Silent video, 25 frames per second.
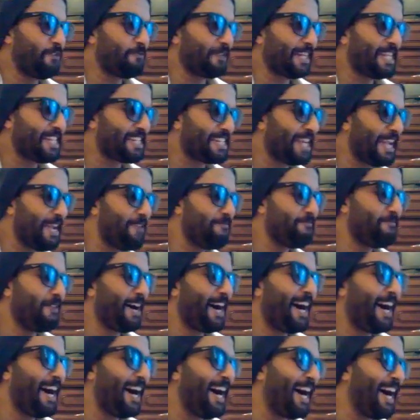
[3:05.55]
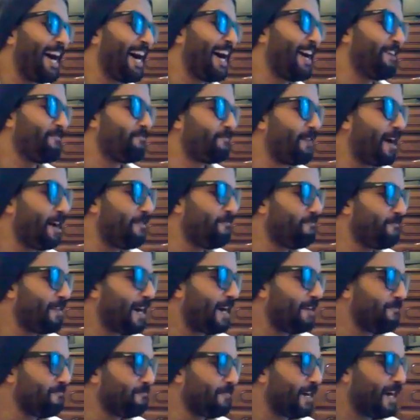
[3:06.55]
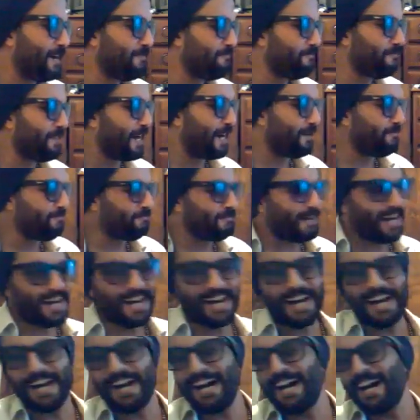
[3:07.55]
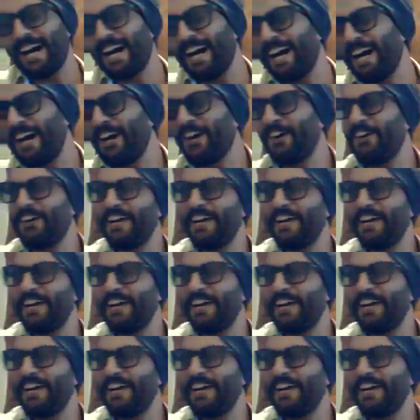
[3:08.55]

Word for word: عمري شابة ماما ماما ماما